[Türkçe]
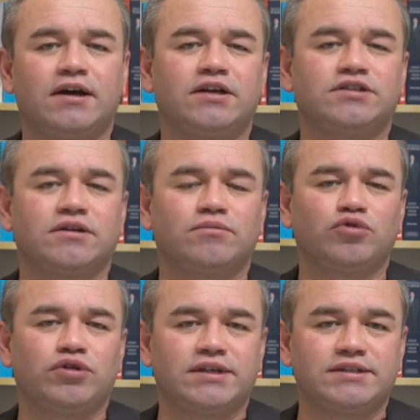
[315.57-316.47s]
Ancak
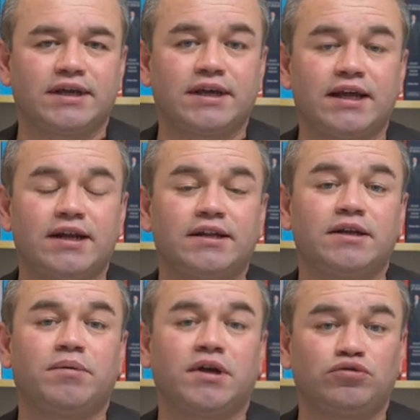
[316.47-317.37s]
bu destek
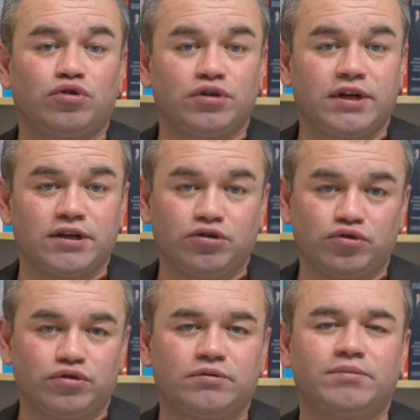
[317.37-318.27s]
genelde patronlara gidiyor.